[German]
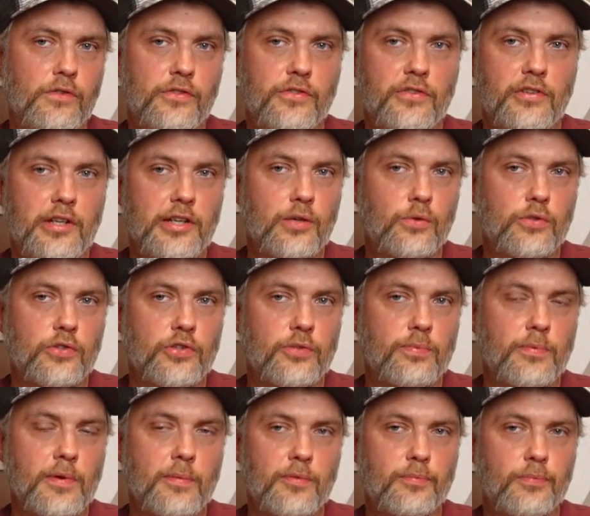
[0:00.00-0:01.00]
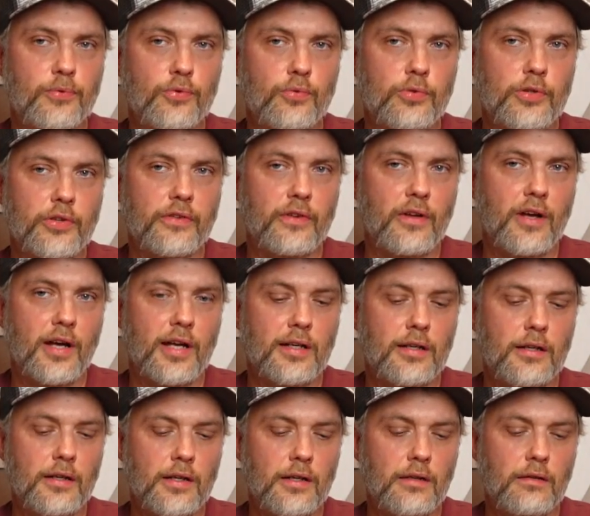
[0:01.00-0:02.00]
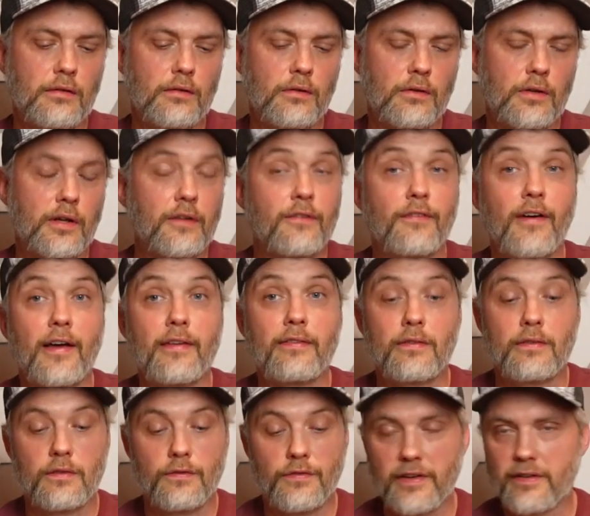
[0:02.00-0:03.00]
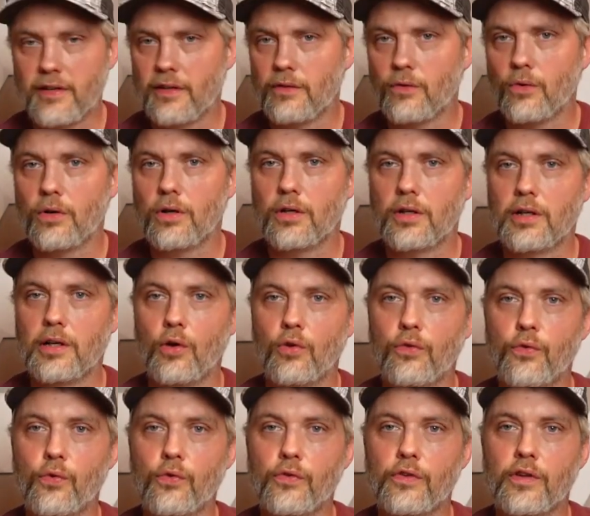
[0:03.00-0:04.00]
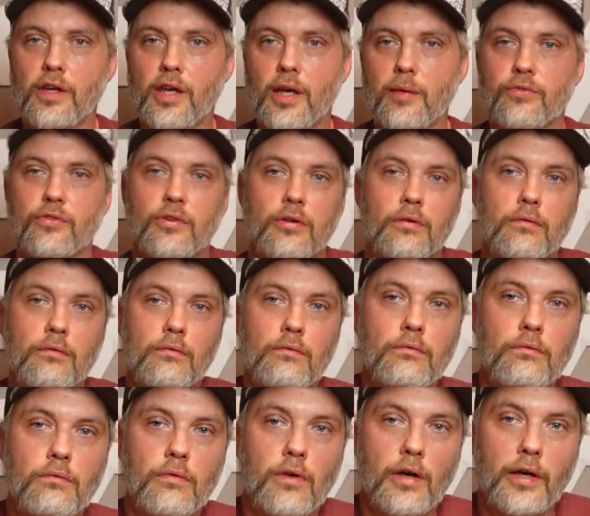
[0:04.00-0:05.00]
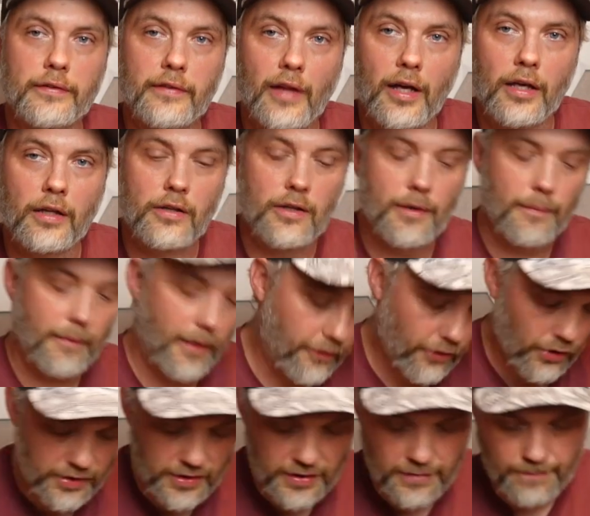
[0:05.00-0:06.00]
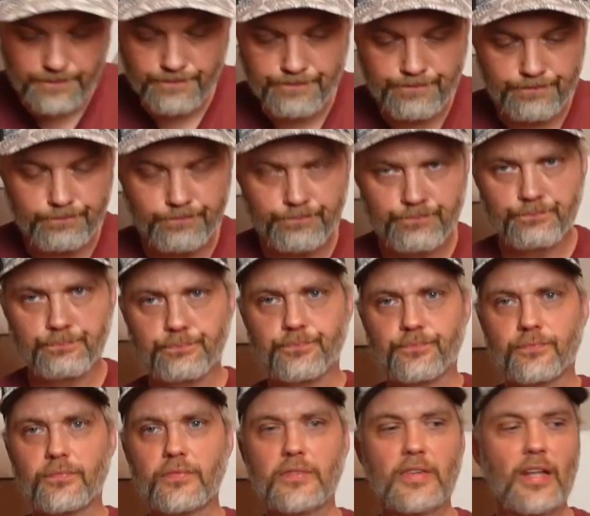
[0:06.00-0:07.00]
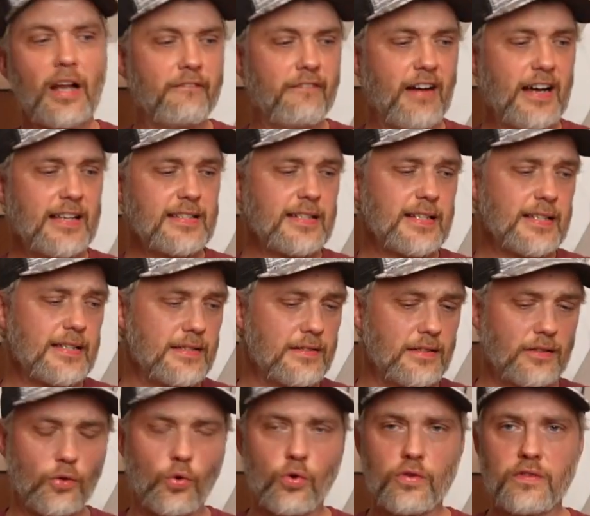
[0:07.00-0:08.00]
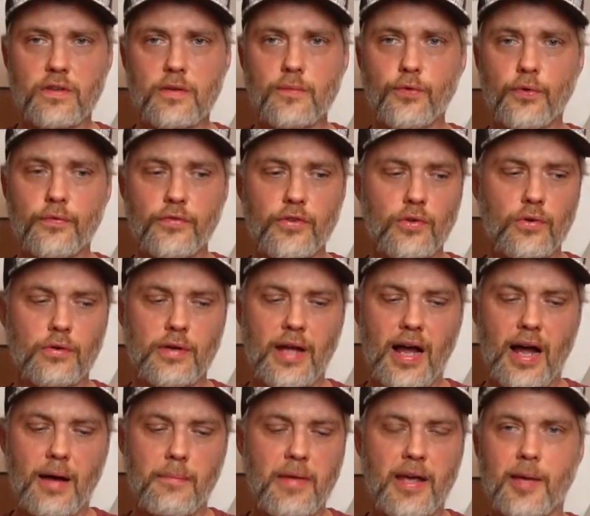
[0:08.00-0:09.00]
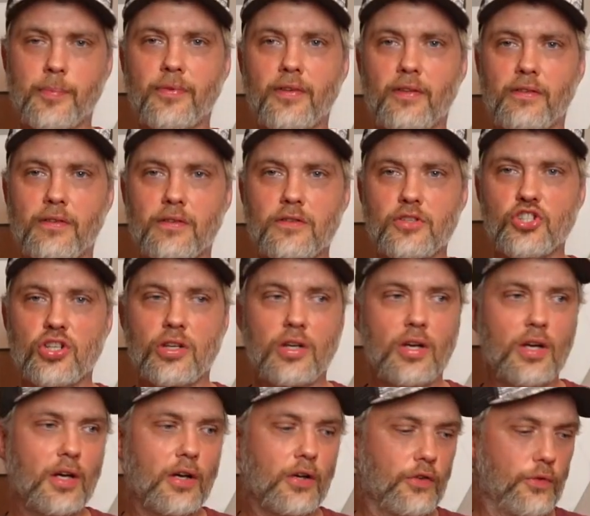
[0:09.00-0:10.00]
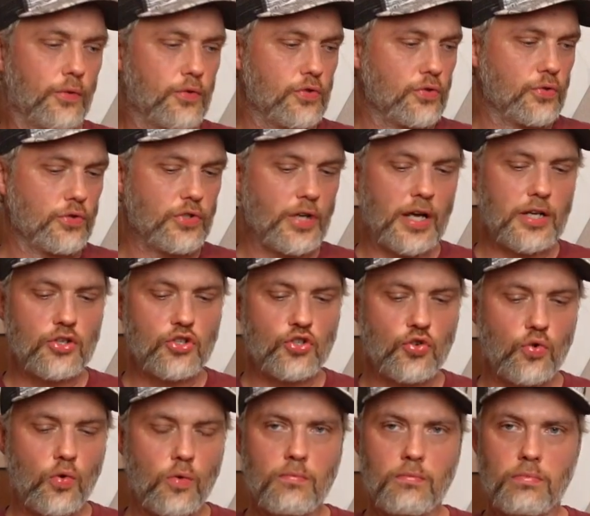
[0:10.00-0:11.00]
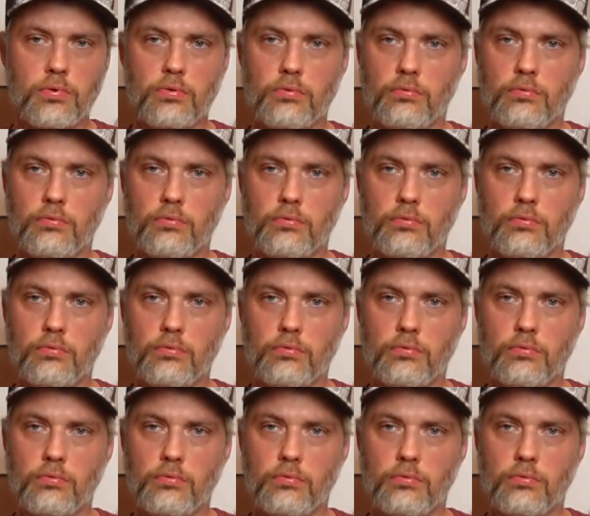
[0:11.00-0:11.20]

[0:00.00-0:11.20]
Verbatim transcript: sich Lego nicht mehr mit Bluebricks anlegen oder ich weiß es nicht. Vielleicht hat doch äh, Klaus für uns gekämpft. Ich danke dir. Ansonsten war es das, das kurze Infovideo. Ja, mehr gibt es jetzt nicht. Zwischendurch eingeschoben.